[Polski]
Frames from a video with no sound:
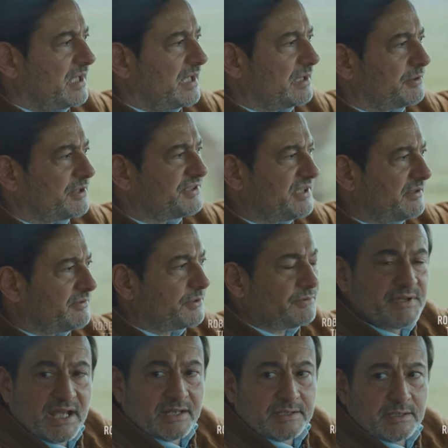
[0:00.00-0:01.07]
Alla polizia
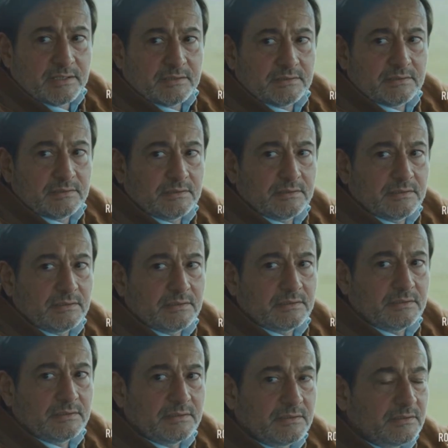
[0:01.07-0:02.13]
ferroviaria.
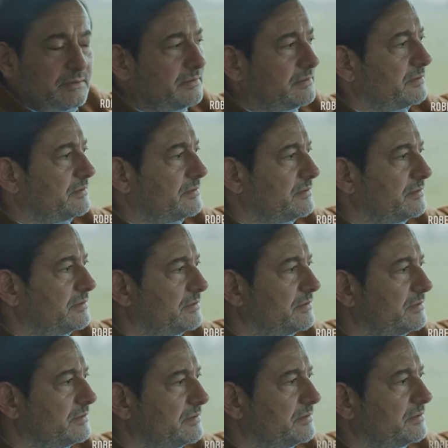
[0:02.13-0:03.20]
E come è finito in
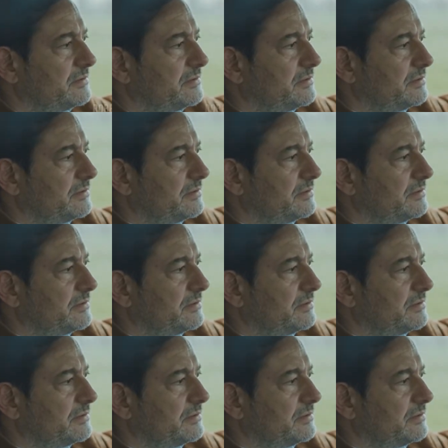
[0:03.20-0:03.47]
procura?